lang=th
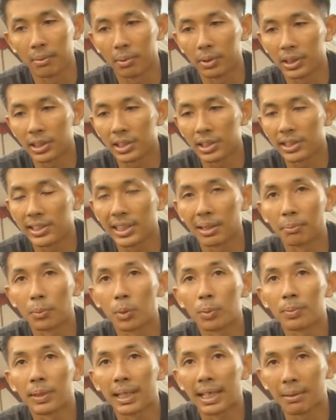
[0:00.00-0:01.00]
พอได้ยินเสียง
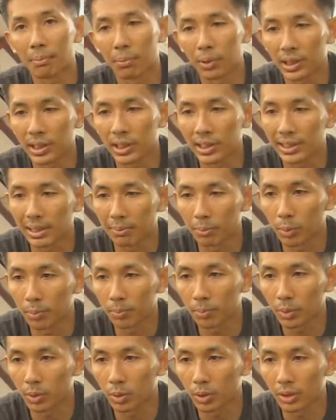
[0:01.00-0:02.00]
ปุ๊บนะฮะ พอได้ยินเสียงปุ๊บ
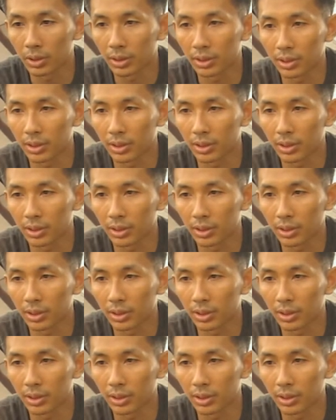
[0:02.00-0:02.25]
กด